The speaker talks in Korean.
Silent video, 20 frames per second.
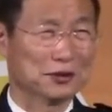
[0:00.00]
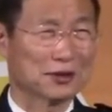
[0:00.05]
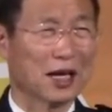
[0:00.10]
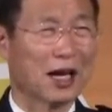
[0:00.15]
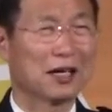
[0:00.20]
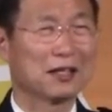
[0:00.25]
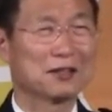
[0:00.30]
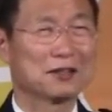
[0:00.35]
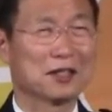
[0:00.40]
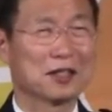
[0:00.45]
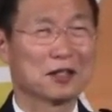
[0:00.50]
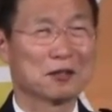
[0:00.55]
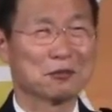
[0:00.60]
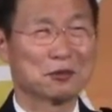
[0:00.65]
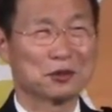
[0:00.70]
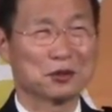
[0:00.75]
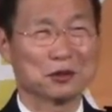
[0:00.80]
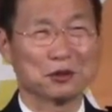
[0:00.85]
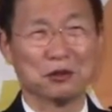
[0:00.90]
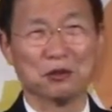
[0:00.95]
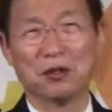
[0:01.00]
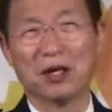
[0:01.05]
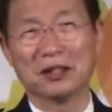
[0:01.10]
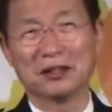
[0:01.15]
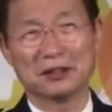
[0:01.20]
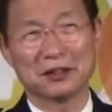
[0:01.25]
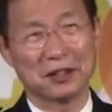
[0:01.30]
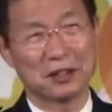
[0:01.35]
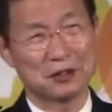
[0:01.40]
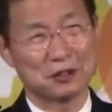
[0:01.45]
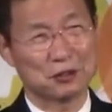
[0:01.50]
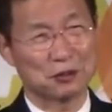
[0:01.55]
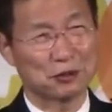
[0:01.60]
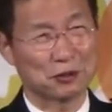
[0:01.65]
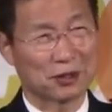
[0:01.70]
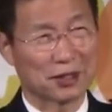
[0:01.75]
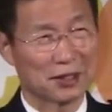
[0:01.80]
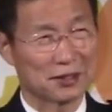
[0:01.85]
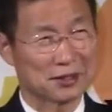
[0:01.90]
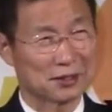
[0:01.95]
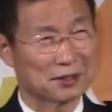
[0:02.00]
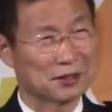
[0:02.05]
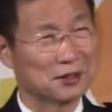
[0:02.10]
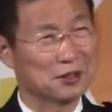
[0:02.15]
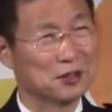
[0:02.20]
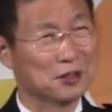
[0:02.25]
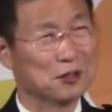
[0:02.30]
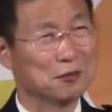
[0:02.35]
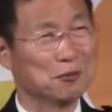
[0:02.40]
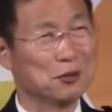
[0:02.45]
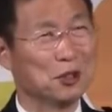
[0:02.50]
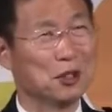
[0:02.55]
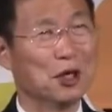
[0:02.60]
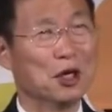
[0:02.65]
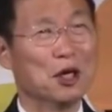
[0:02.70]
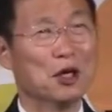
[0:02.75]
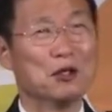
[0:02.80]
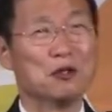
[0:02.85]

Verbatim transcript: 창세기부터 요한계시록까지 그 이름이